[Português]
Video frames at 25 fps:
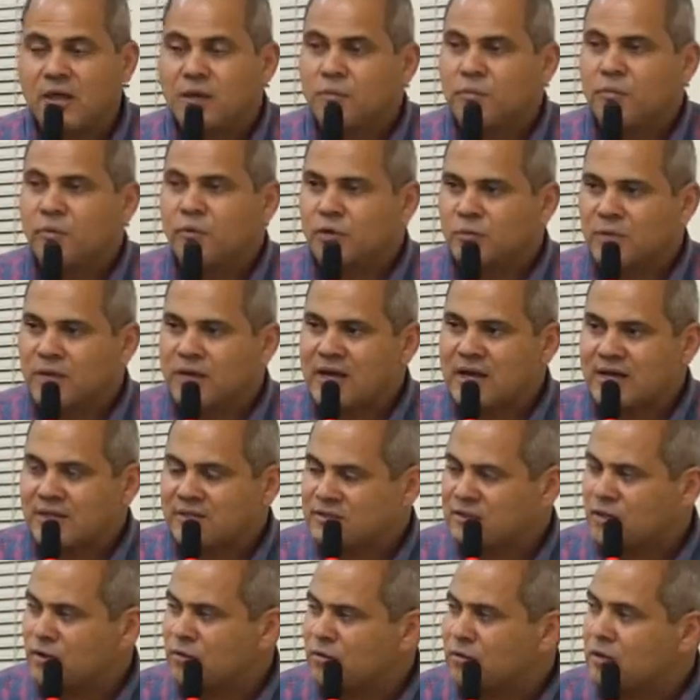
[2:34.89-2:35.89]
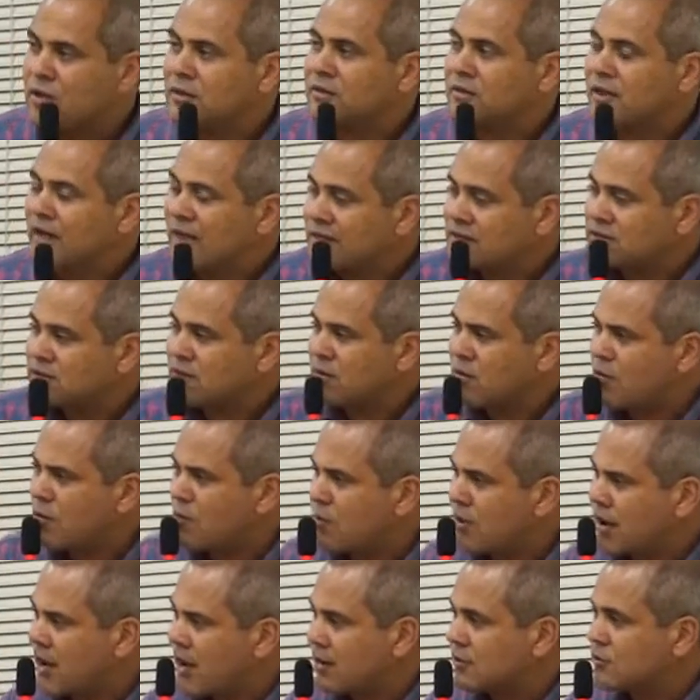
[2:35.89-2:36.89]
por obrigação que tem que ser
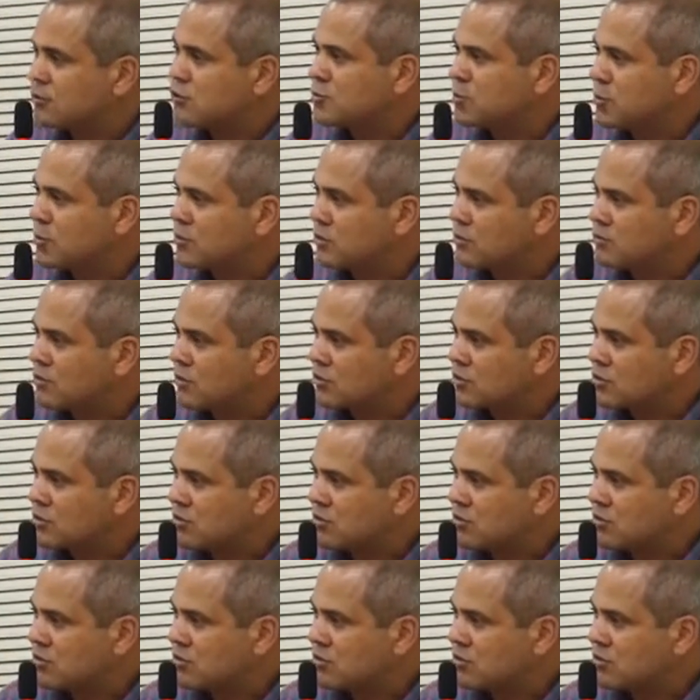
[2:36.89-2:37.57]
comprado dos produtores